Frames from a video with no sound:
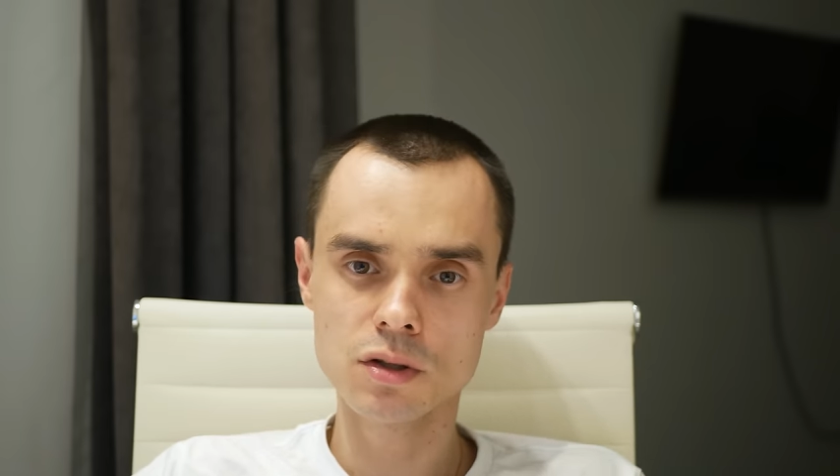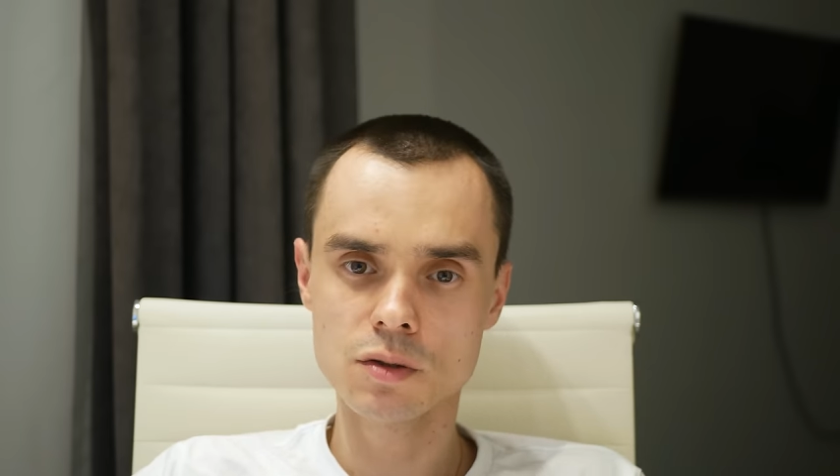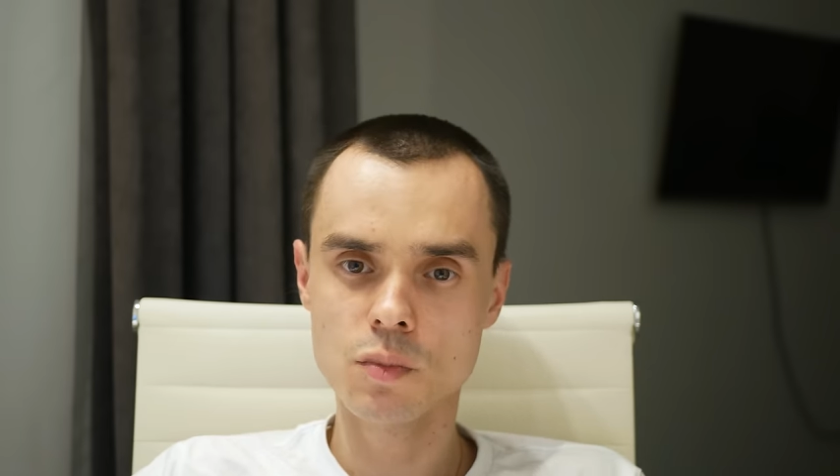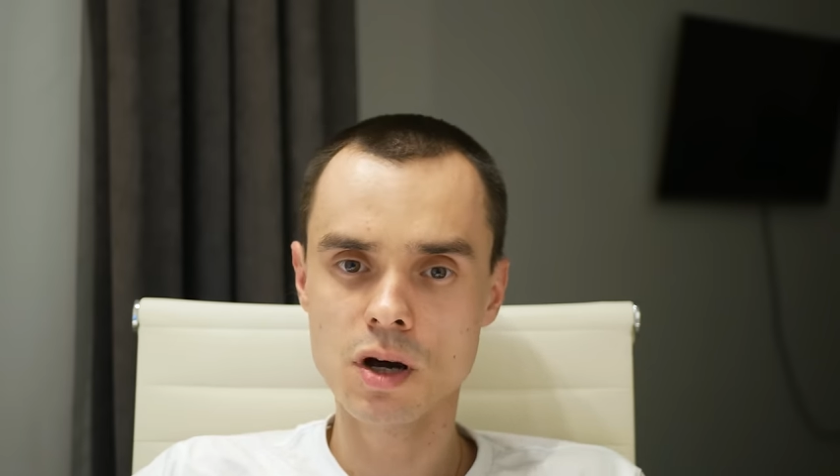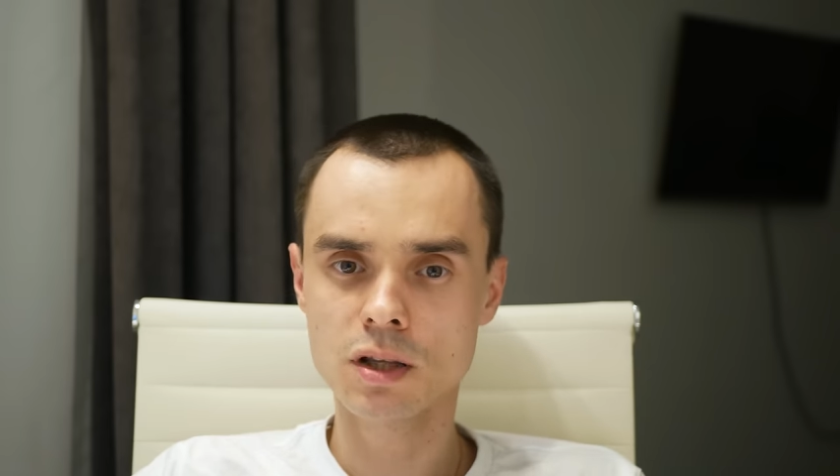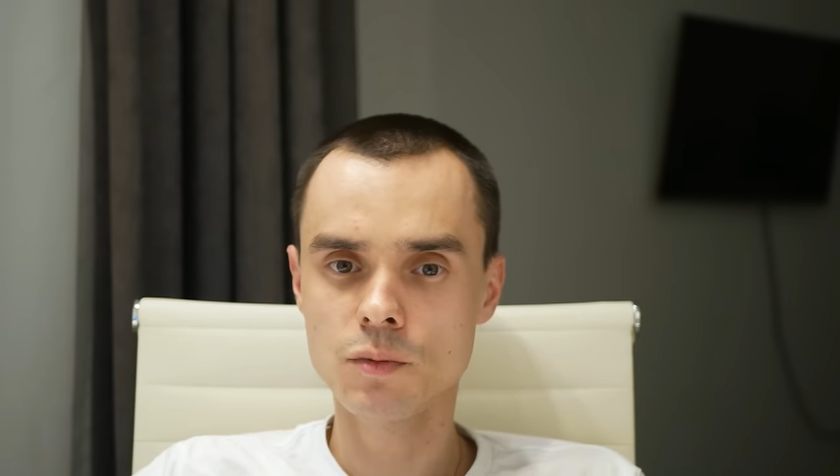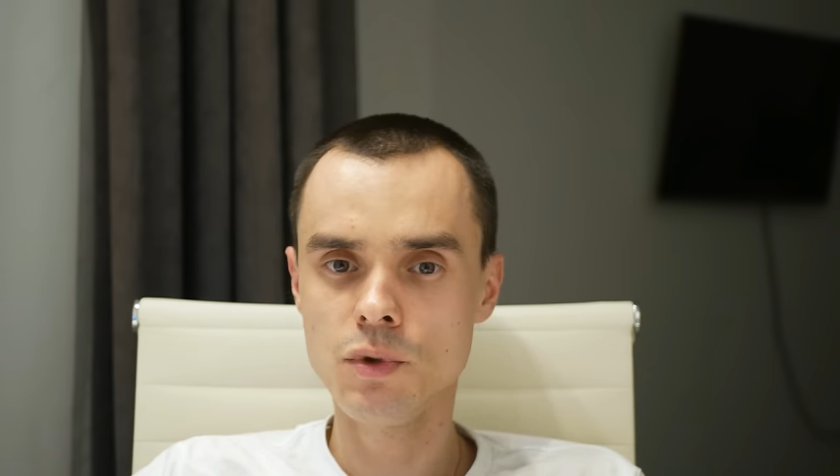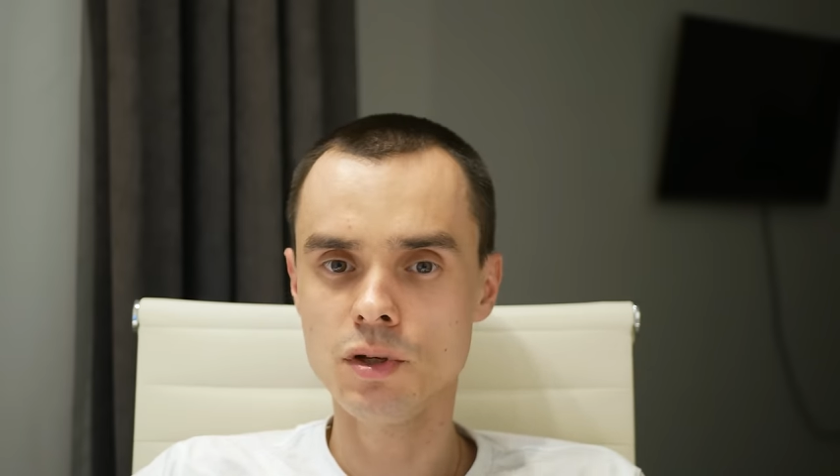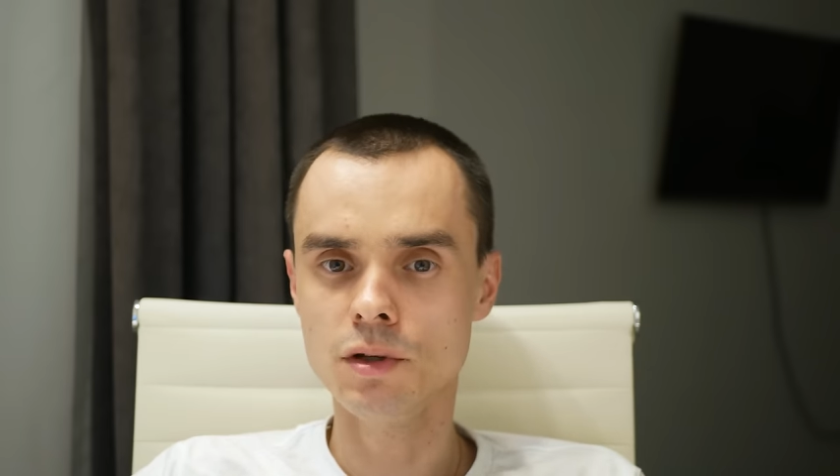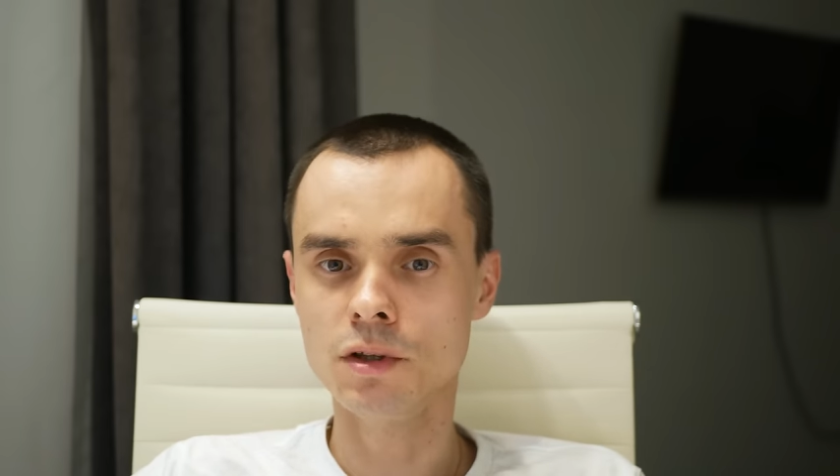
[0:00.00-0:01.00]
Smart
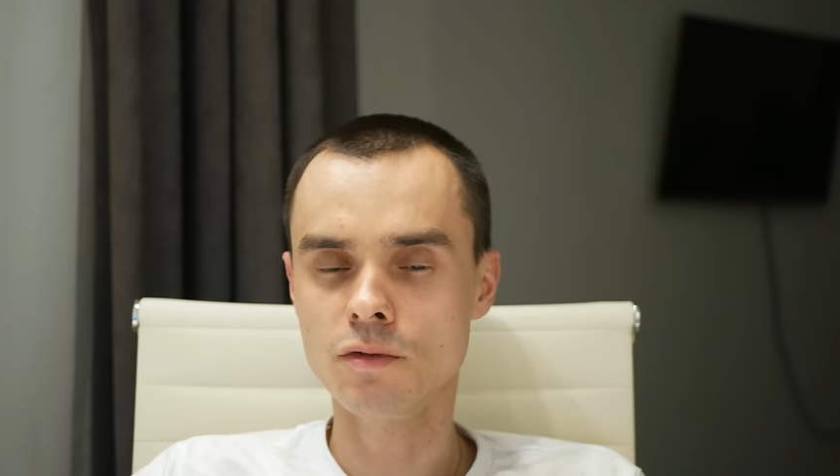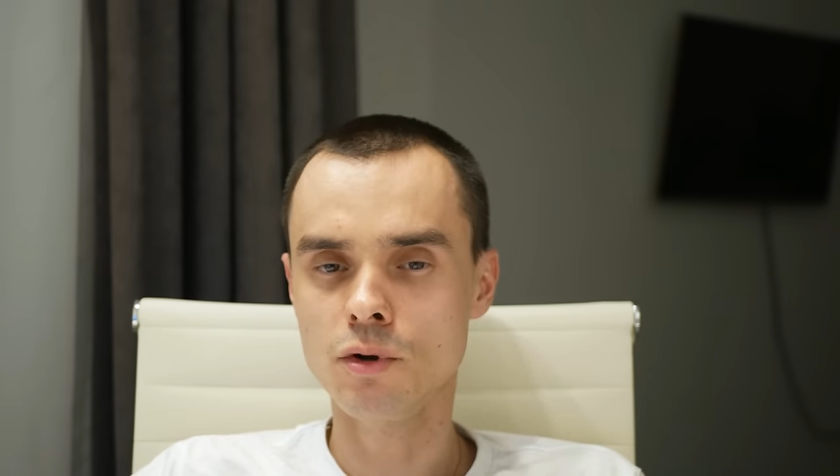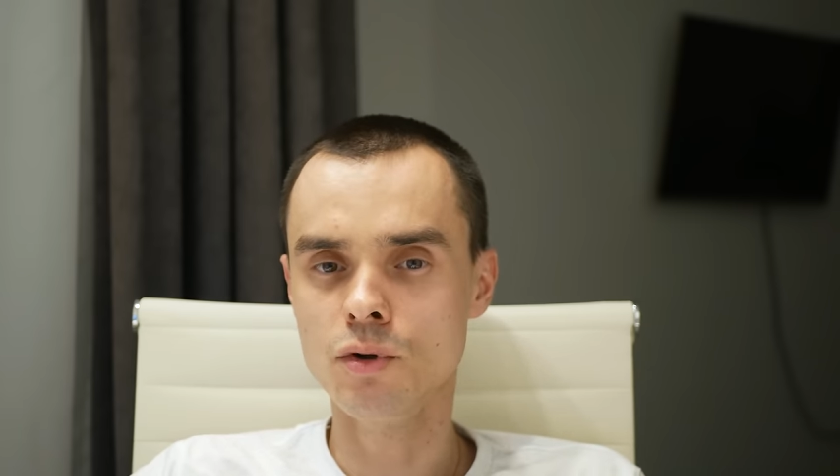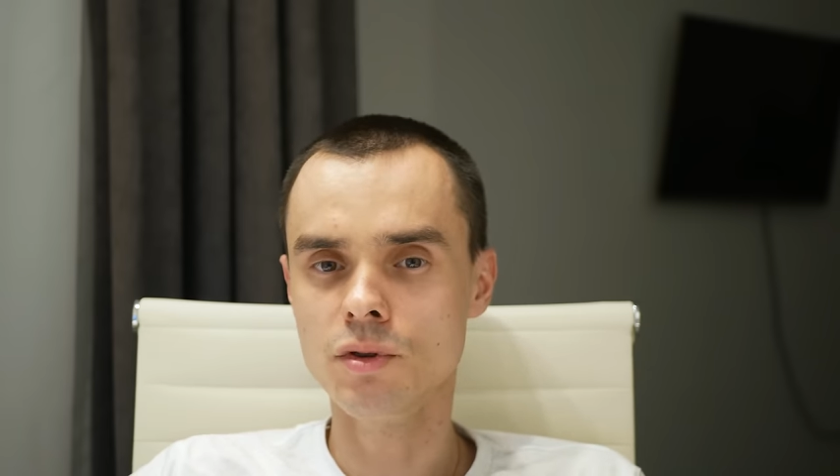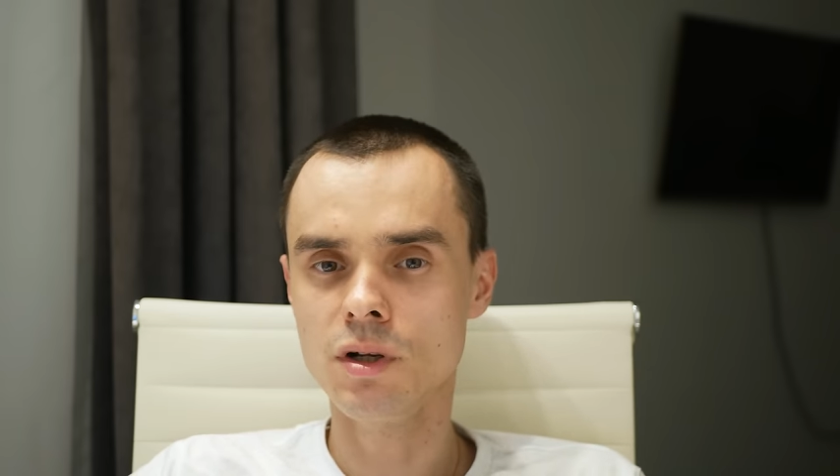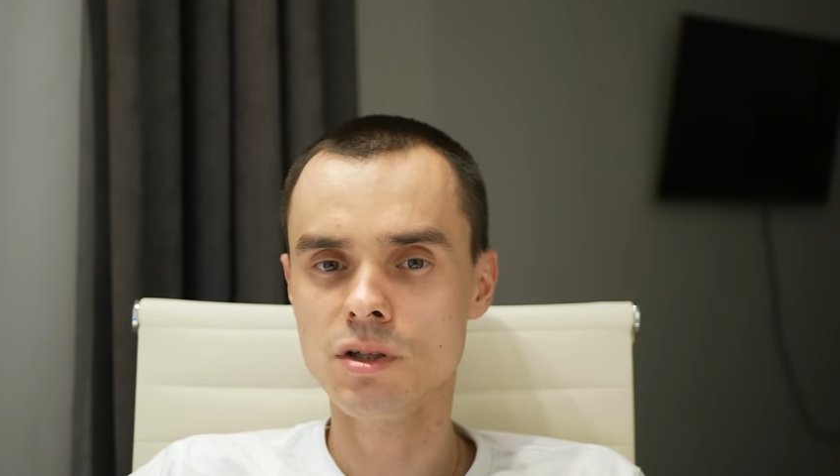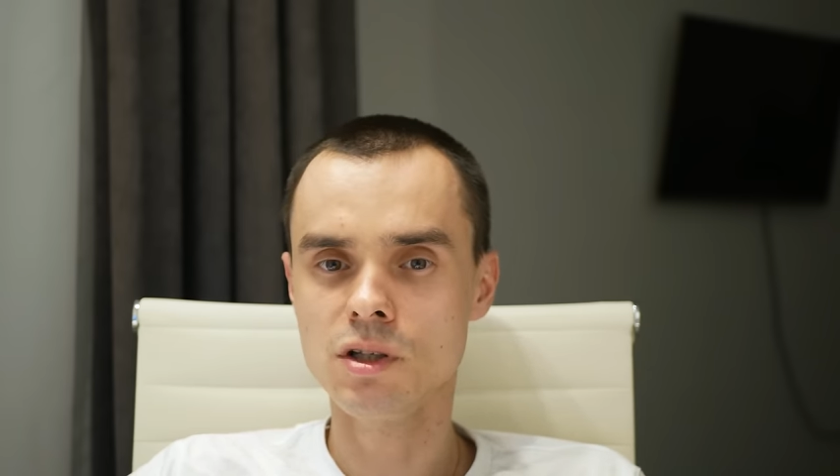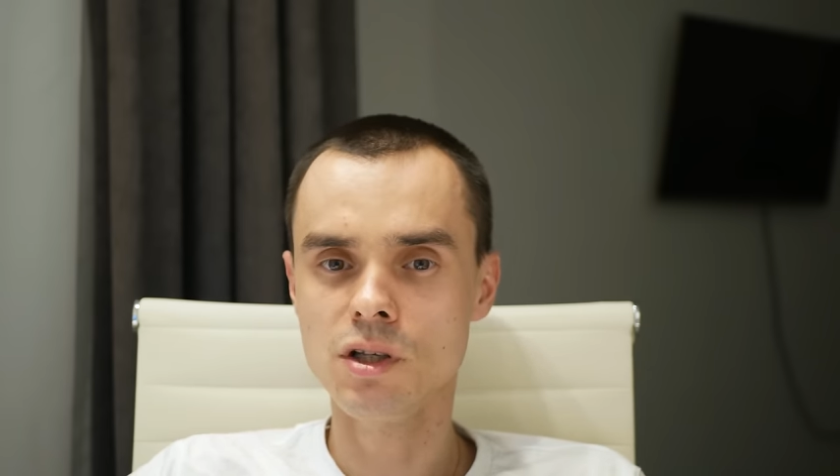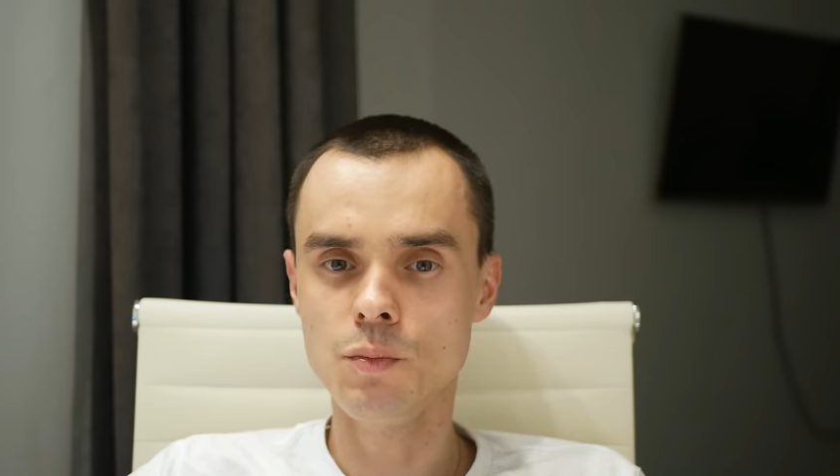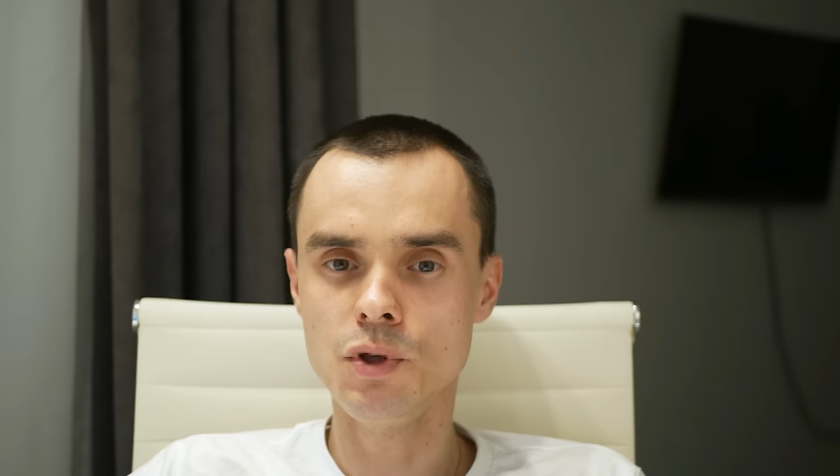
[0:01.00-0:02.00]
MIG где-то в районе
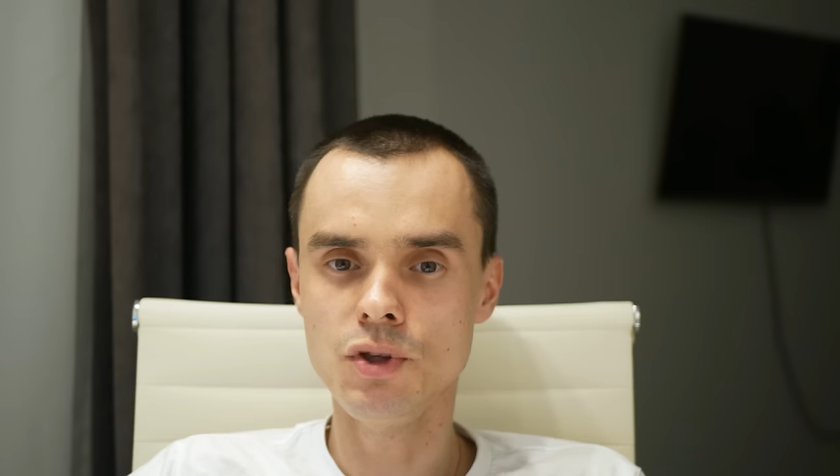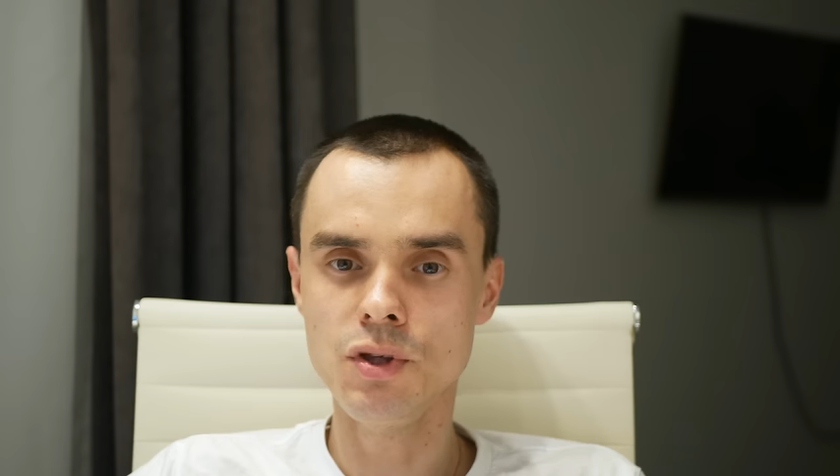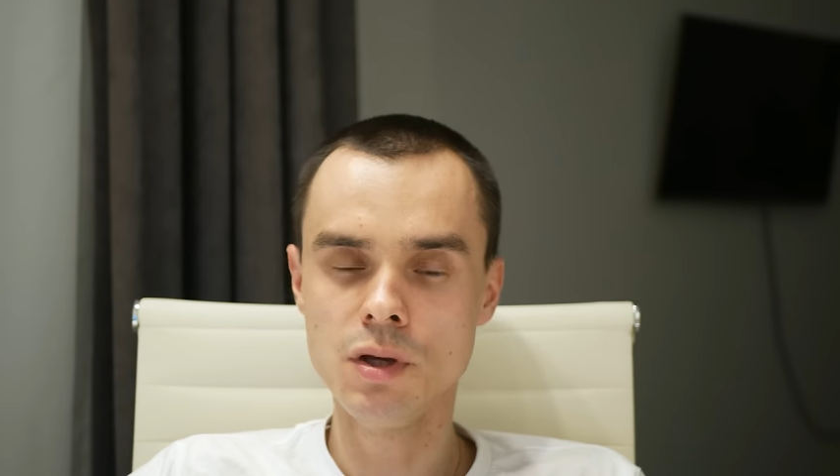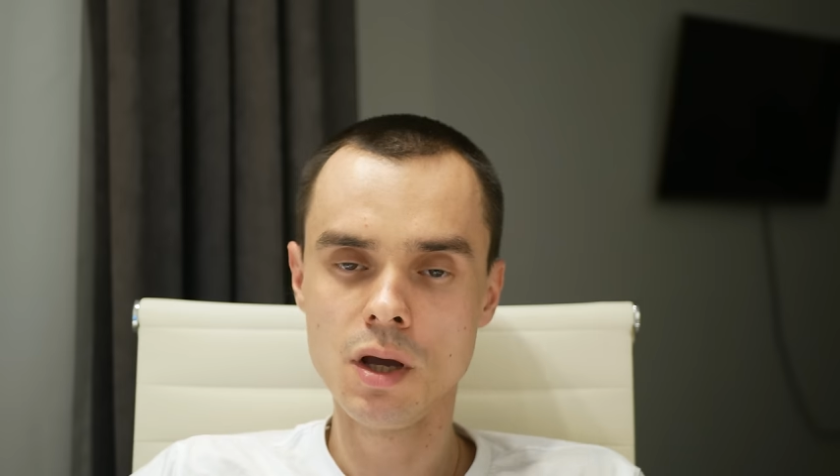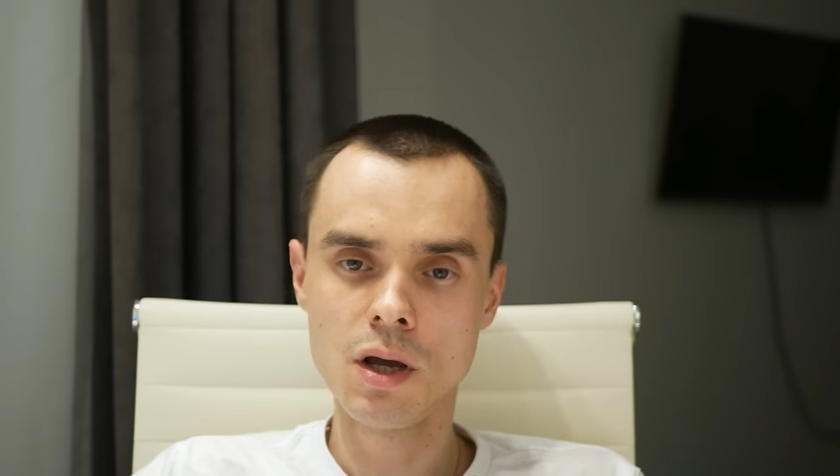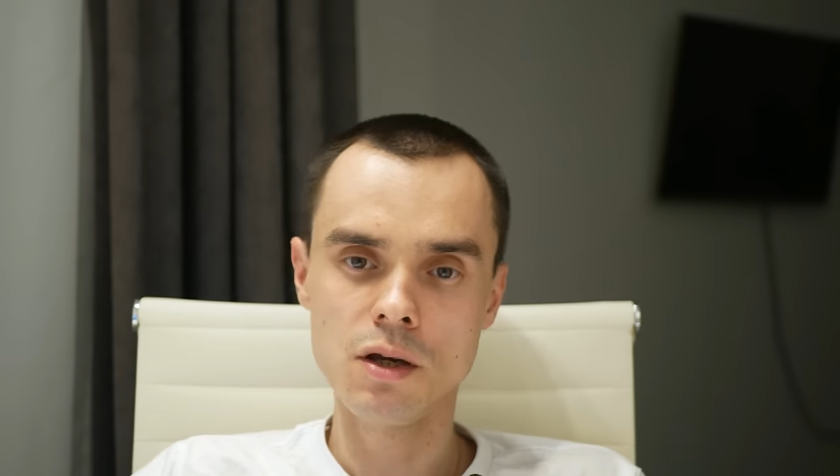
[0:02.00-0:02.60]
35,